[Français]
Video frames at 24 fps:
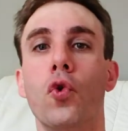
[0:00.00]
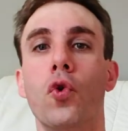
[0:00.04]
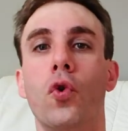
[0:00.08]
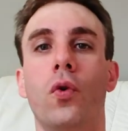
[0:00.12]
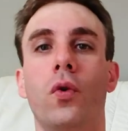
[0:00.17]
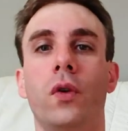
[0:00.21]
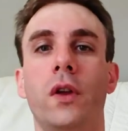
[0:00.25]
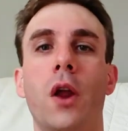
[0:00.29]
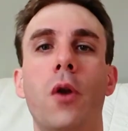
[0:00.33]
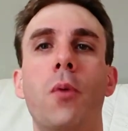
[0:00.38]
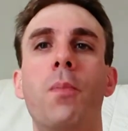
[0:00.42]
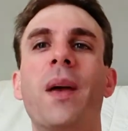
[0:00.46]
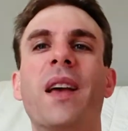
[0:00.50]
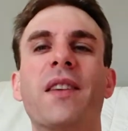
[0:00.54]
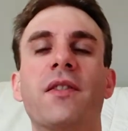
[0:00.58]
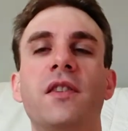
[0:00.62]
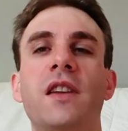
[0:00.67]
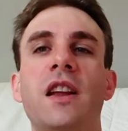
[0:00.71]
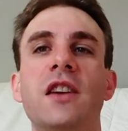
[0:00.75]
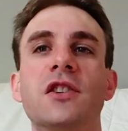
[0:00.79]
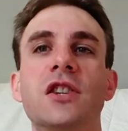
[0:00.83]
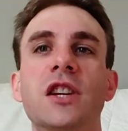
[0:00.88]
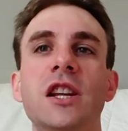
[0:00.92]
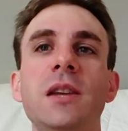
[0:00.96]
il y a le
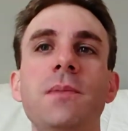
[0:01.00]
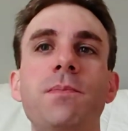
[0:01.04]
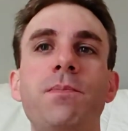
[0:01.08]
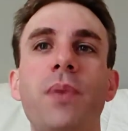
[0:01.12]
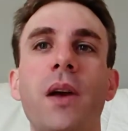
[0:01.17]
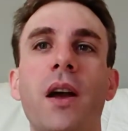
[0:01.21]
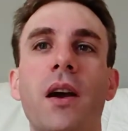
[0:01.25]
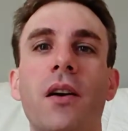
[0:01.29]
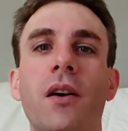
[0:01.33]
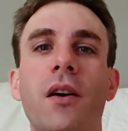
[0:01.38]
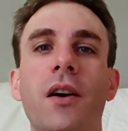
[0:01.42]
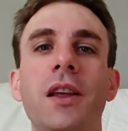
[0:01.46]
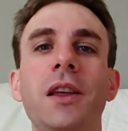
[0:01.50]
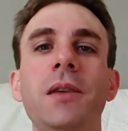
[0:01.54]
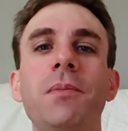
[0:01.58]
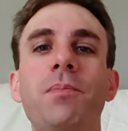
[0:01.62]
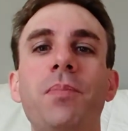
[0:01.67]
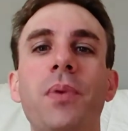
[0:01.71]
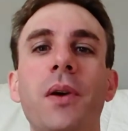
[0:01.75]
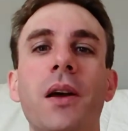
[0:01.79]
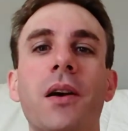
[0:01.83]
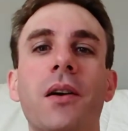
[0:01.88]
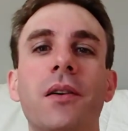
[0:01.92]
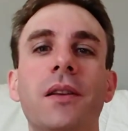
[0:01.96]
personnage hyper,
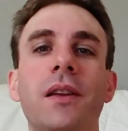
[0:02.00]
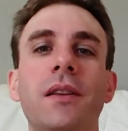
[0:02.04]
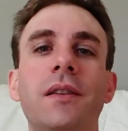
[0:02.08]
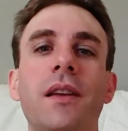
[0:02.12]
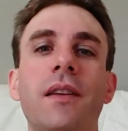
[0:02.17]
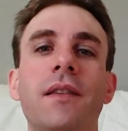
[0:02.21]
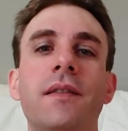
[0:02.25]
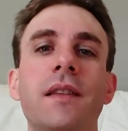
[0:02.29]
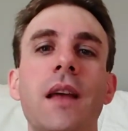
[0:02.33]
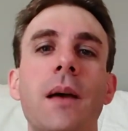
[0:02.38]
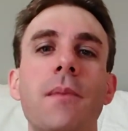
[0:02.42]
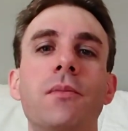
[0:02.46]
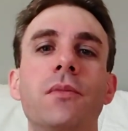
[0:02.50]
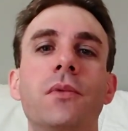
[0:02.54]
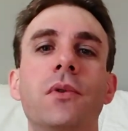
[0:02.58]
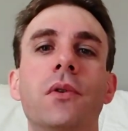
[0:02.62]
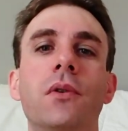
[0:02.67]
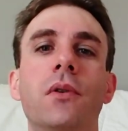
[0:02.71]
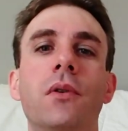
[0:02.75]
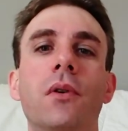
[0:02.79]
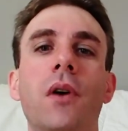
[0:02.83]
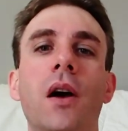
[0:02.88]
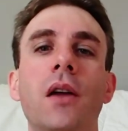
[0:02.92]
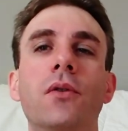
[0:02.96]
hyper détestable
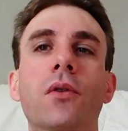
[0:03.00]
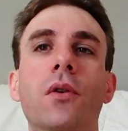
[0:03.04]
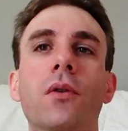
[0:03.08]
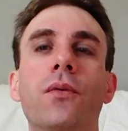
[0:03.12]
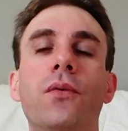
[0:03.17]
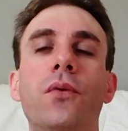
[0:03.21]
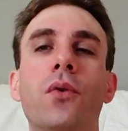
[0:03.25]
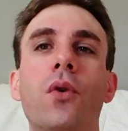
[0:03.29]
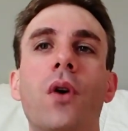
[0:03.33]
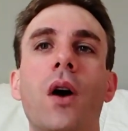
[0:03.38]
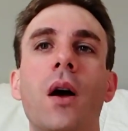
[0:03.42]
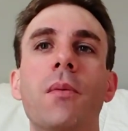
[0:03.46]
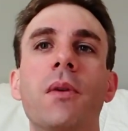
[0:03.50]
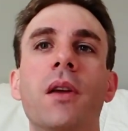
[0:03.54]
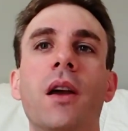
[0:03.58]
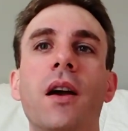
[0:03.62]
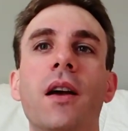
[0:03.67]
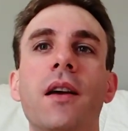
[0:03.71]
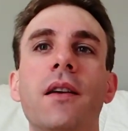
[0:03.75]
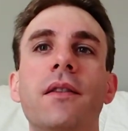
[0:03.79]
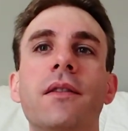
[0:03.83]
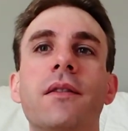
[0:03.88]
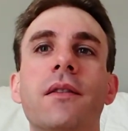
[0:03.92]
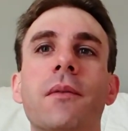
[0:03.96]
de Adolfo
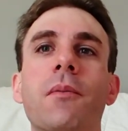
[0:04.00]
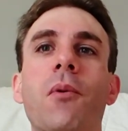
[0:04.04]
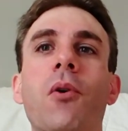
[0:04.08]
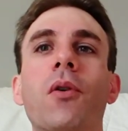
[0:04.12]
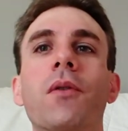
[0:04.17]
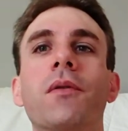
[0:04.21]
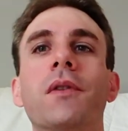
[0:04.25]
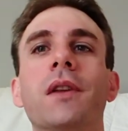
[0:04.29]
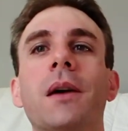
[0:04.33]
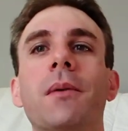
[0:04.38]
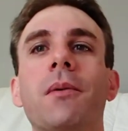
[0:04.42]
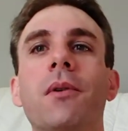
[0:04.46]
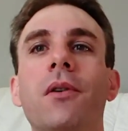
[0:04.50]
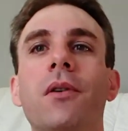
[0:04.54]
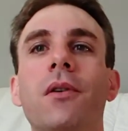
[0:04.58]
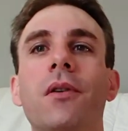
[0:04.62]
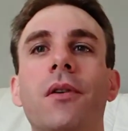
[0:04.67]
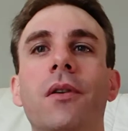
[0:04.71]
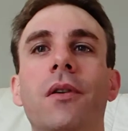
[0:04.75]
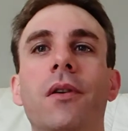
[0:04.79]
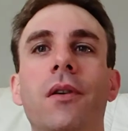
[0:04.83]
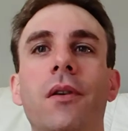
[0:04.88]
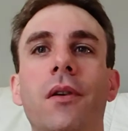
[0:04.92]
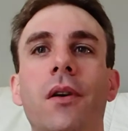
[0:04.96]
Ramirez. Bon,
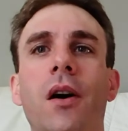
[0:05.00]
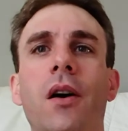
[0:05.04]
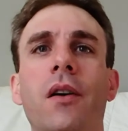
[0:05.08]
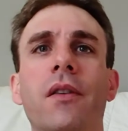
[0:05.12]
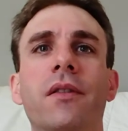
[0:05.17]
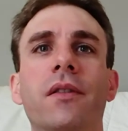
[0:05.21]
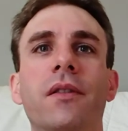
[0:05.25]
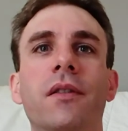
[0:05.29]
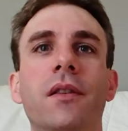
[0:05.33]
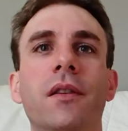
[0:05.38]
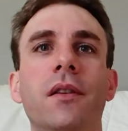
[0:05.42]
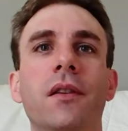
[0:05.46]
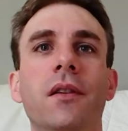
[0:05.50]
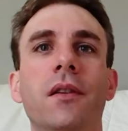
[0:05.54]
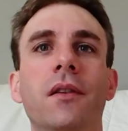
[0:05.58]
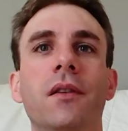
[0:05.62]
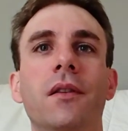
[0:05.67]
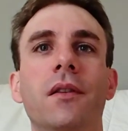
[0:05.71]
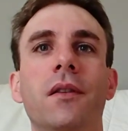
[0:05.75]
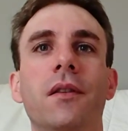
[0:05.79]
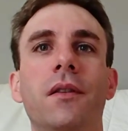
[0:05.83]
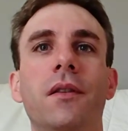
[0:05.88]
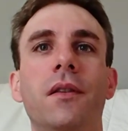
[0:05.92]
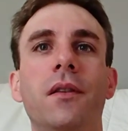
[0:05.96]
évidemment, euh,
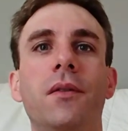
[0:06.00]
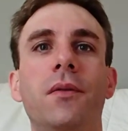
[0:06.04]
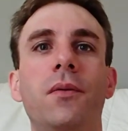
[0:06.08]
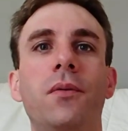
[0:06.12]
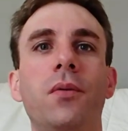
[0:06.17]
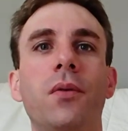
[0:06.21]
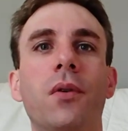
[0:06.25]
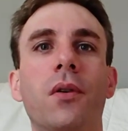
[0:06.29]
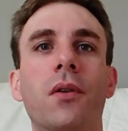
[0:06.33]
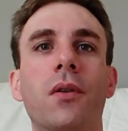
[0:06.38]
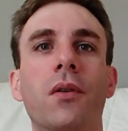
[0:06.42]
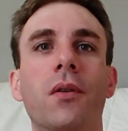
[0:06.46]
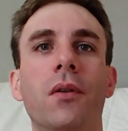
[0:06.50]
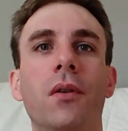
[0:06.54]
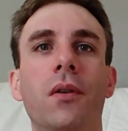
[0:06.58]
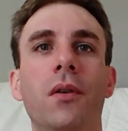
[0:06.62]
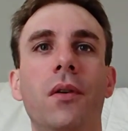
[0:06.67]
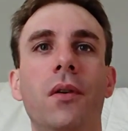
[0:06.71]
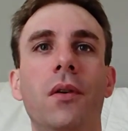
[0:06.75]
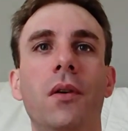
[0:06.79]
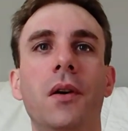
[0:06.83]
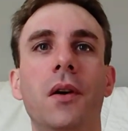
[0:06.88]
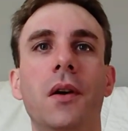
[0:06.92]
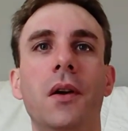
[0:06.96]
c'est sûr que,
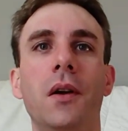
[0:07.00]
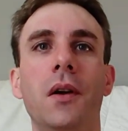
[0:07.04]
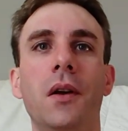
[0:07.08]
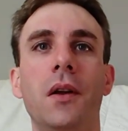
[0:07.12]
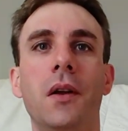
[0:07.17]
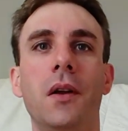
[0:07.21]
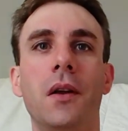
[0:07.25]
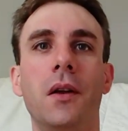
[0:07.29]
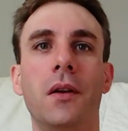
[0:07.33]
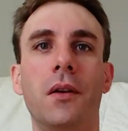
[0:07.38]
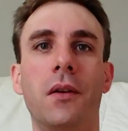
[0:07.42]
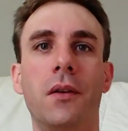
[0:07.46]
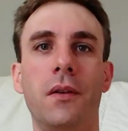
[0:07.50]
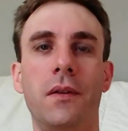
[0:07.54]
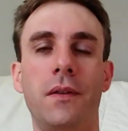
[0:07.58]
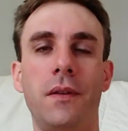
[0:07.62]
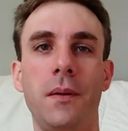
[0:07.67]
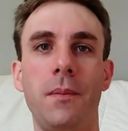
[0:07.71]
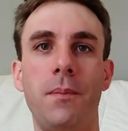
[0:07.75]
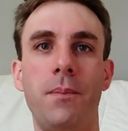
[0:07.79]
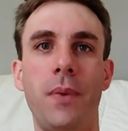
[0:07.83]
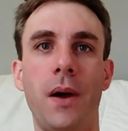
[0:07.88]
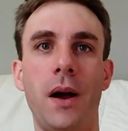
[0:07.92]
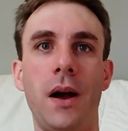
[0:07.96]
que
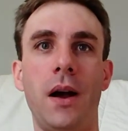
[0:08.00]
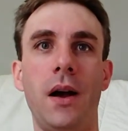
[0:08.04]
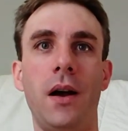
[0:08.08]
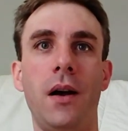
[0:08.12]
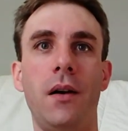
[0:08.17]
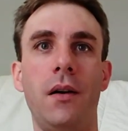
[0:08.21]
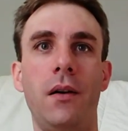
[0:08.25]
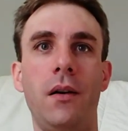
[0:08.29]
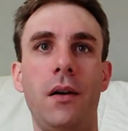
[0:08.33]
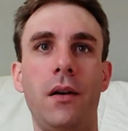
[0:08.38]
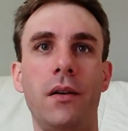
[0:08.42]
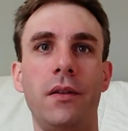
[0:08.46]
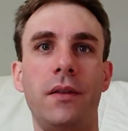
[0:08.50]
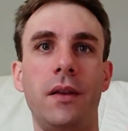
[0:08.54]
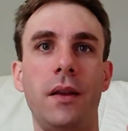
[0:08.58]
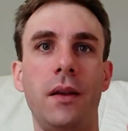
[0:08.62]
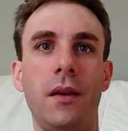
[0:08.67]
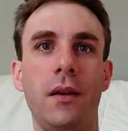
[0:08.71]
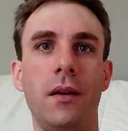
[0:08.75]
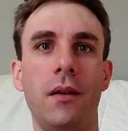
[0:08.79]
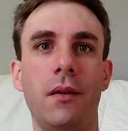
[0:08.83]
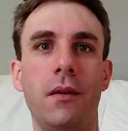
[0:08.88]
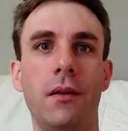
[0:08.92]
c'est pas. Euh,